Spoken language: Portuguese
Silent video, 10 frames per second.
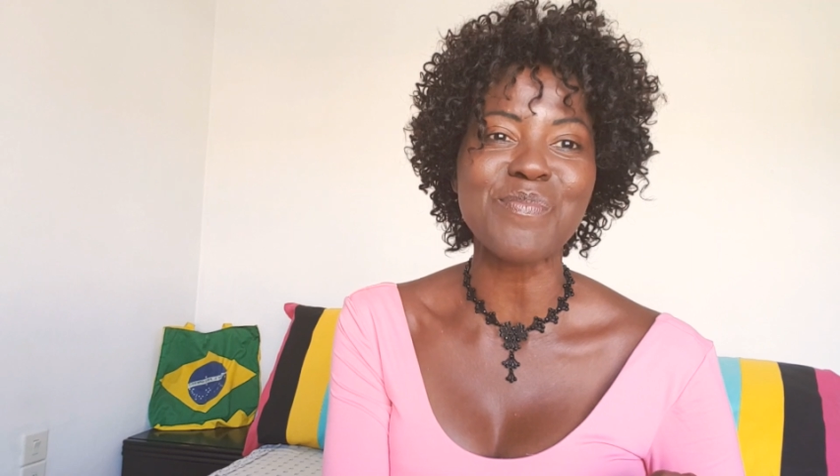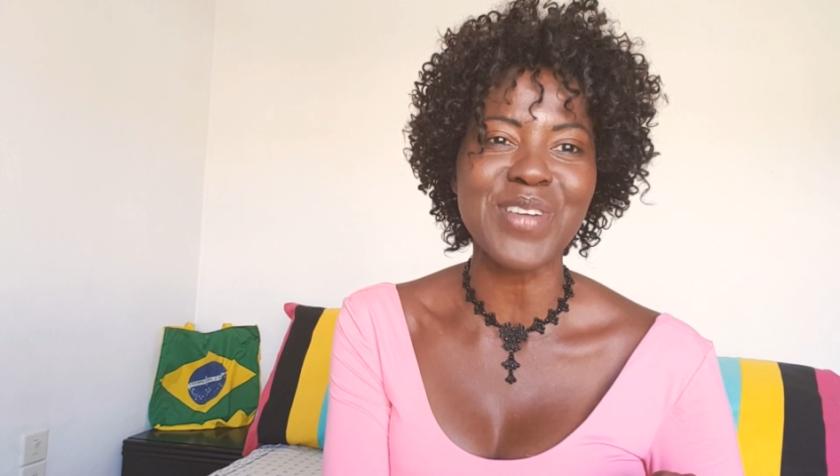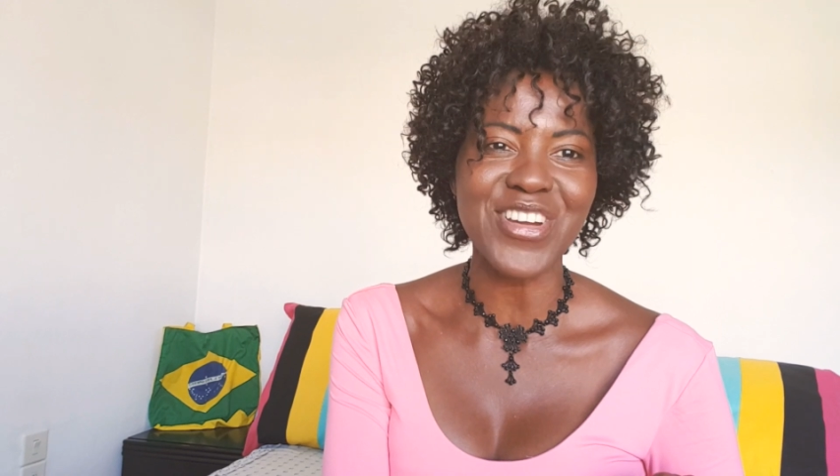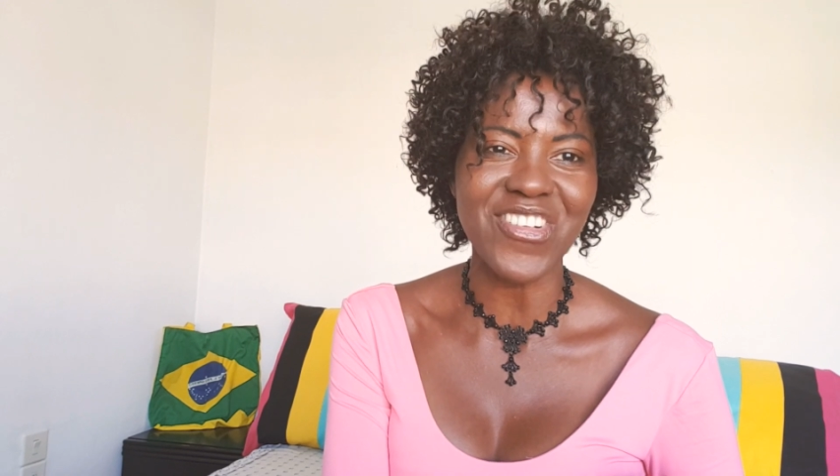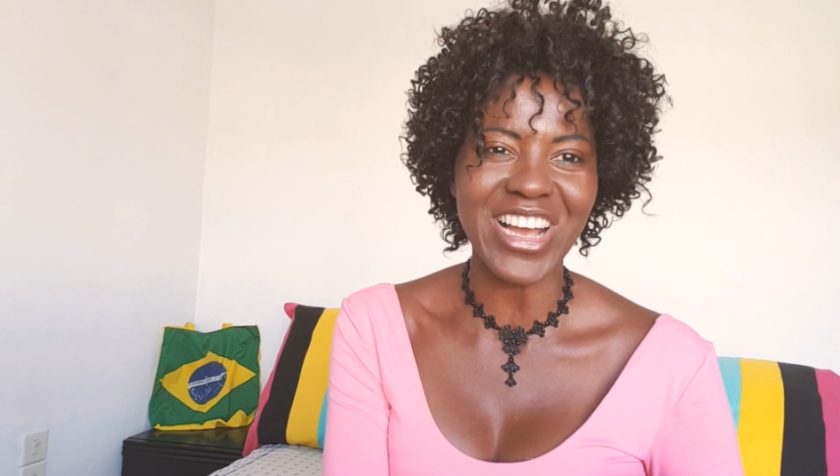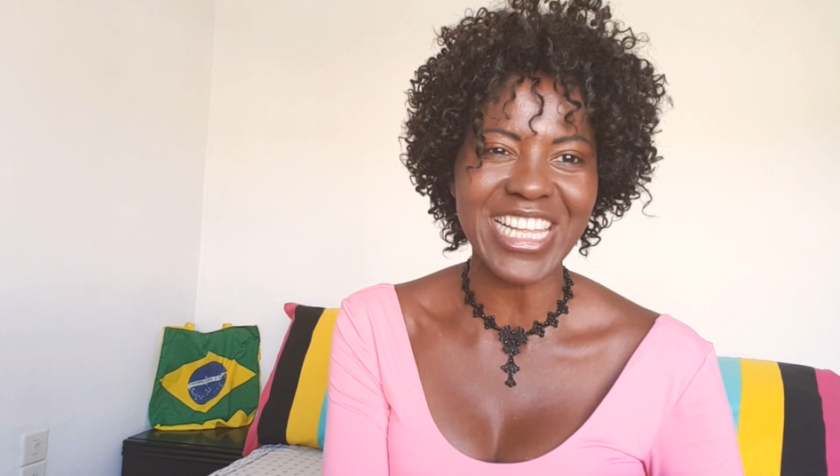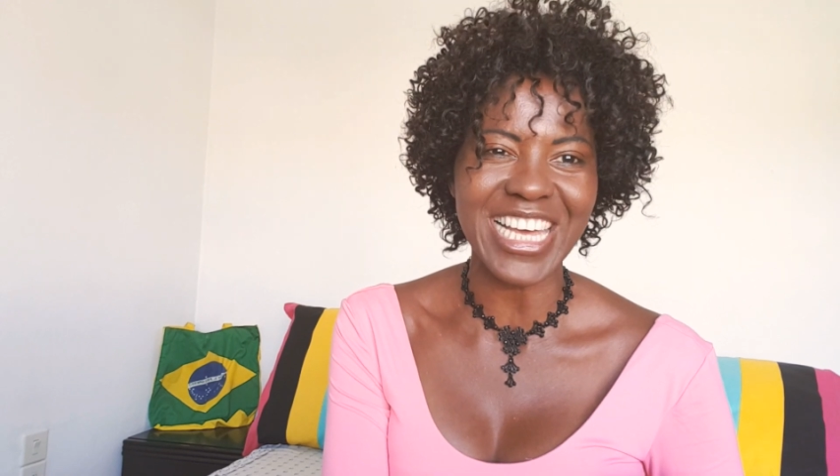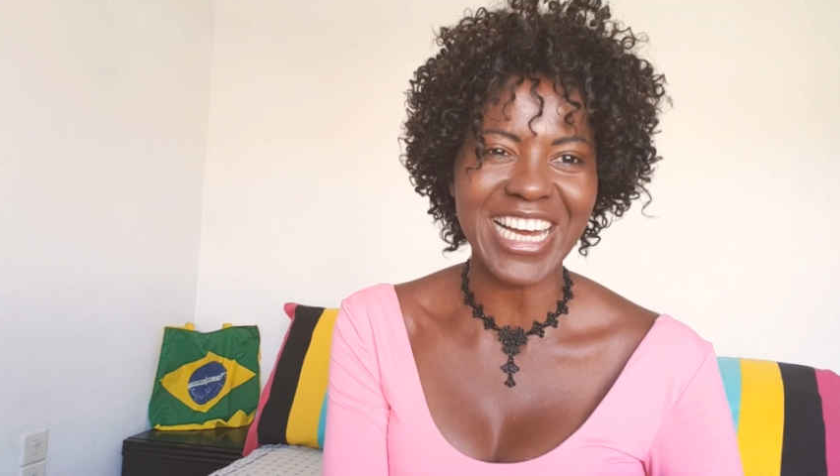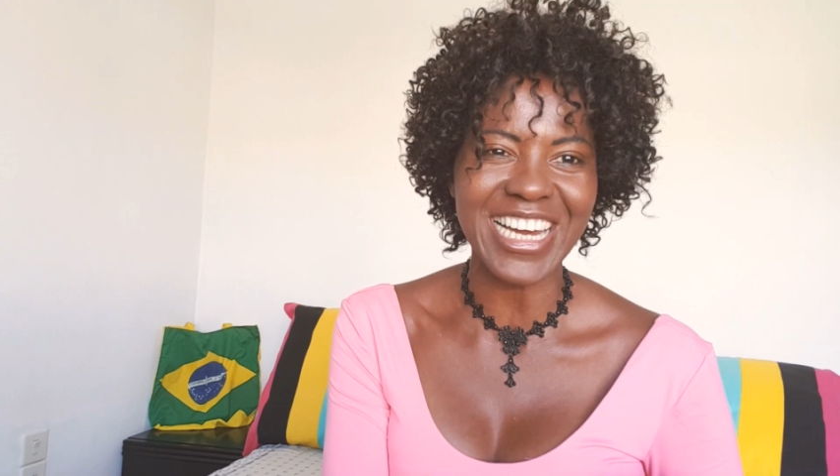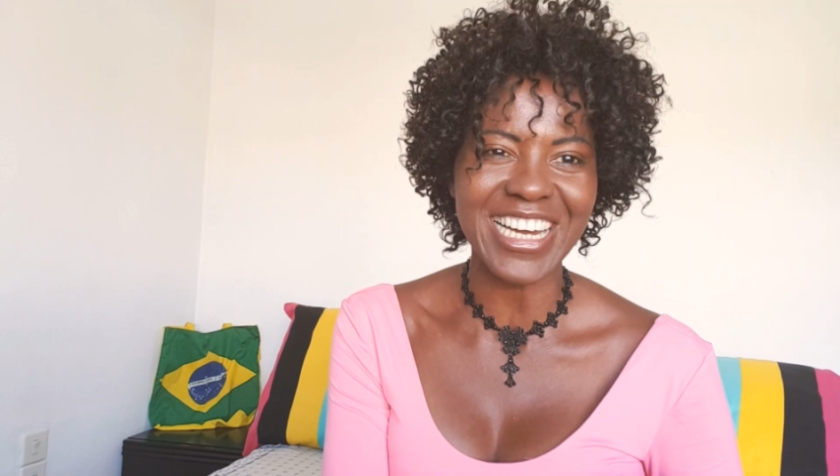meu
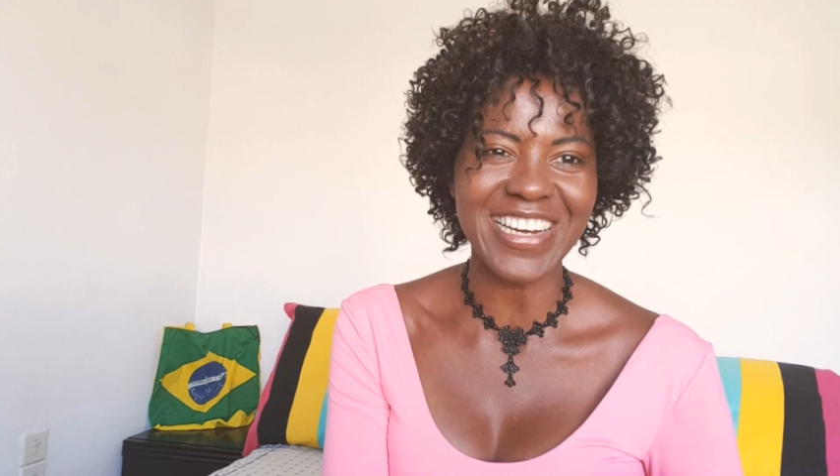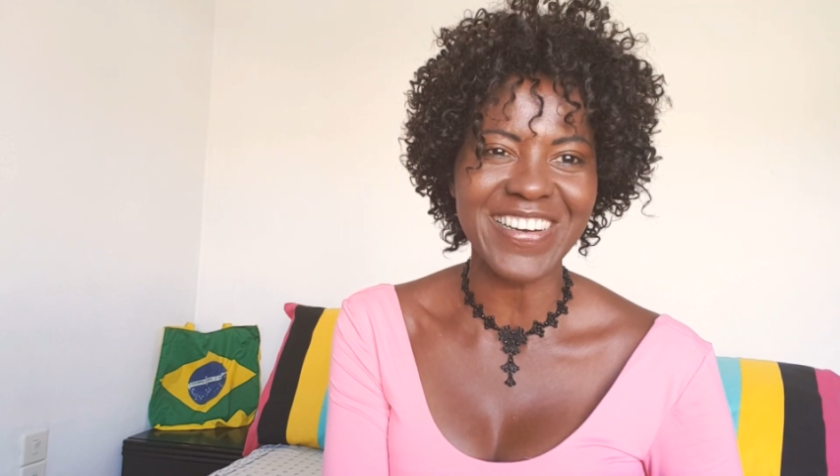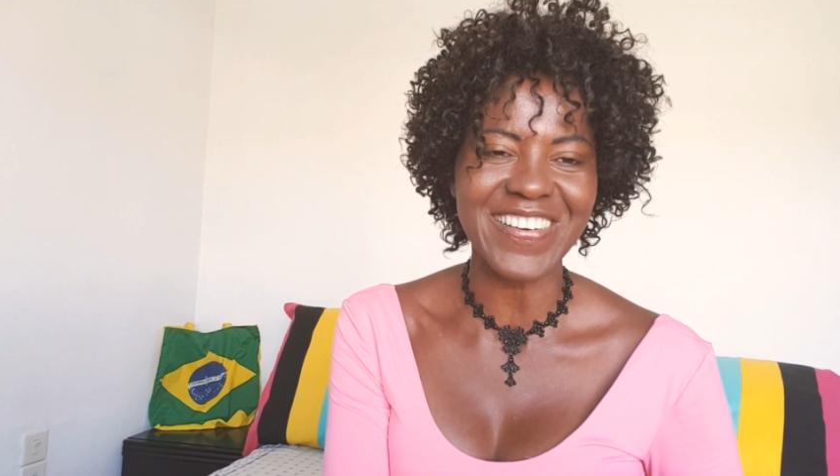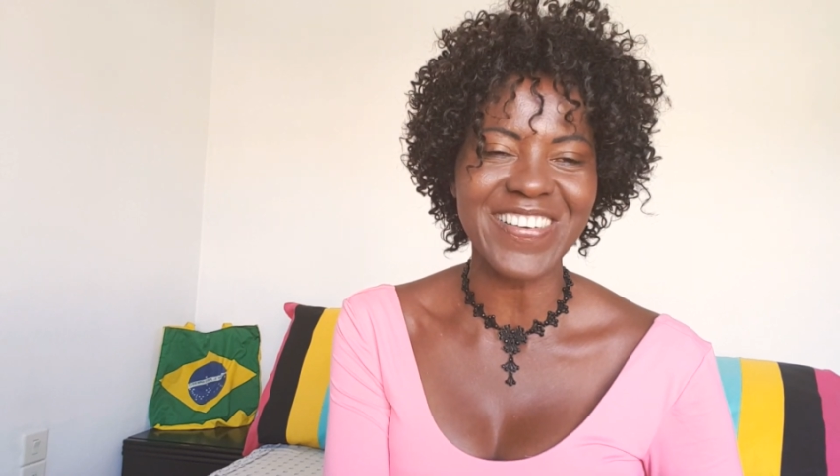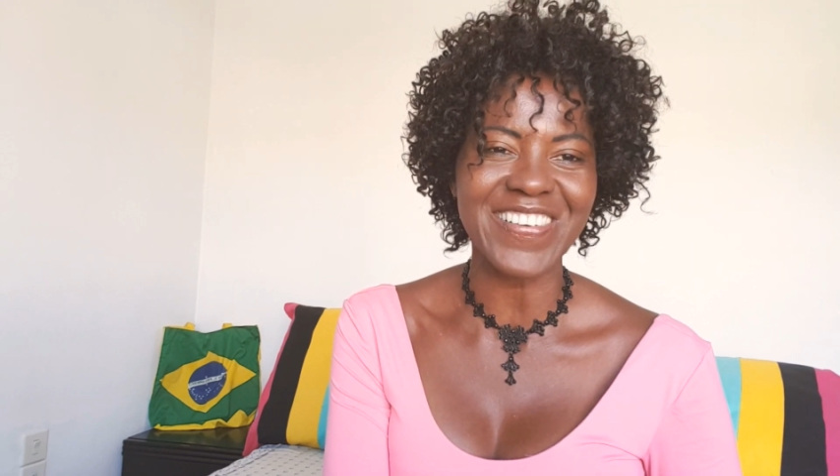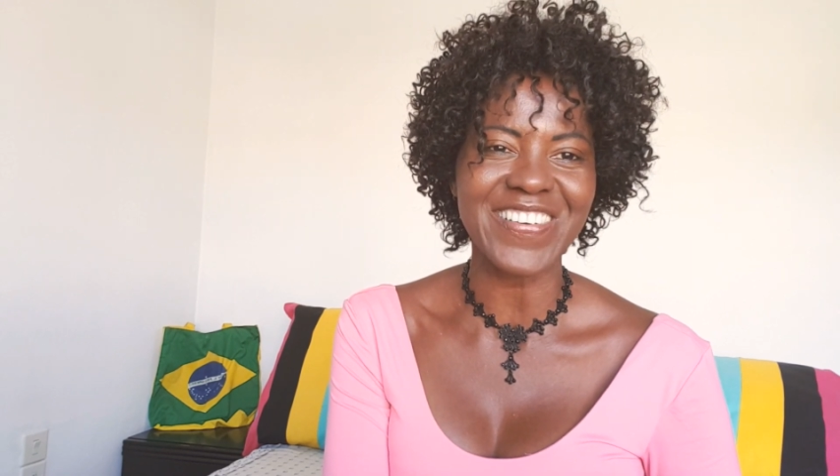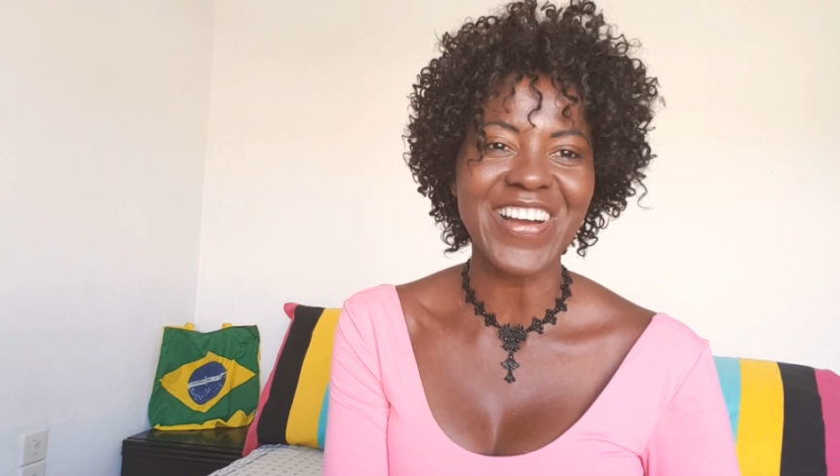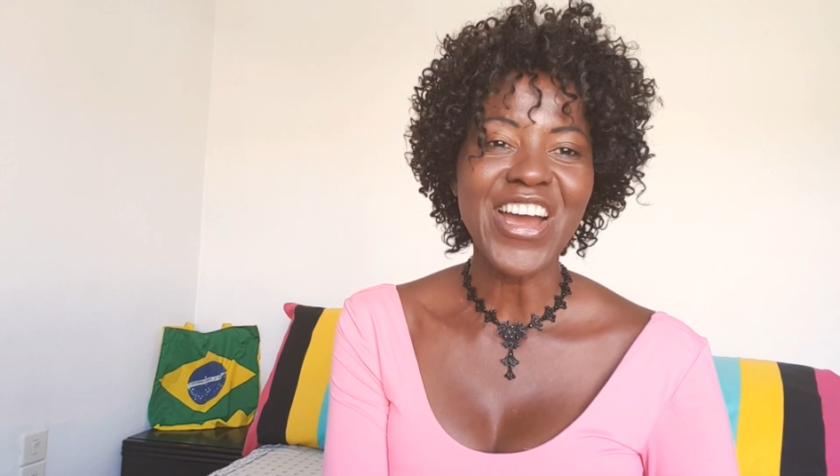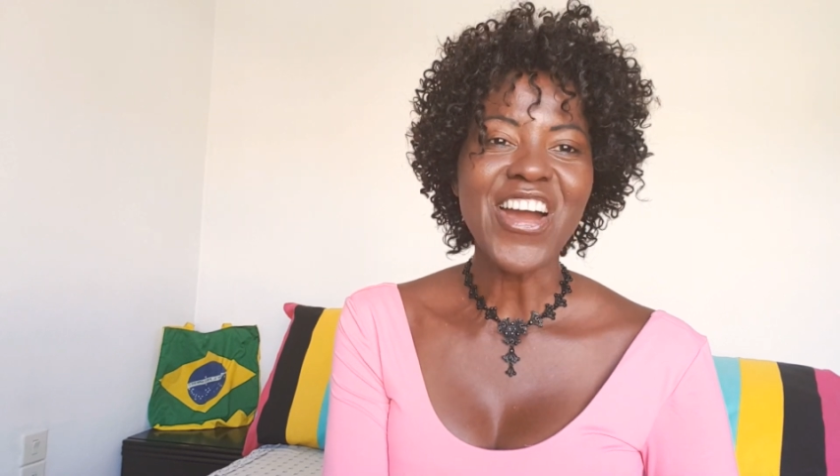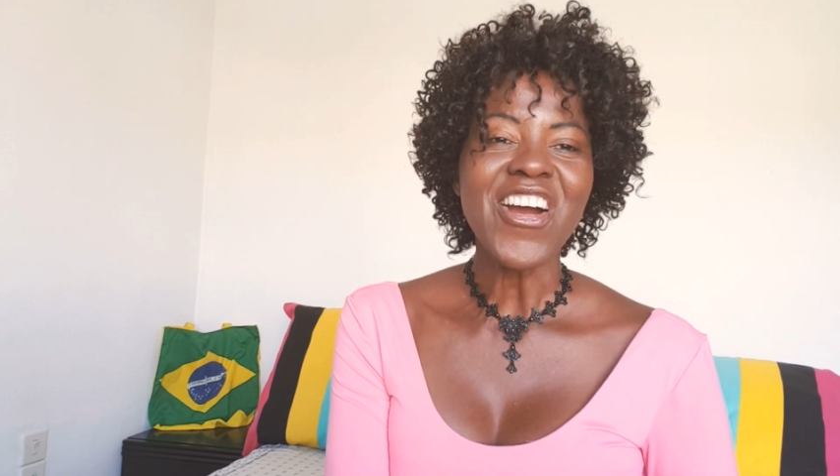canal.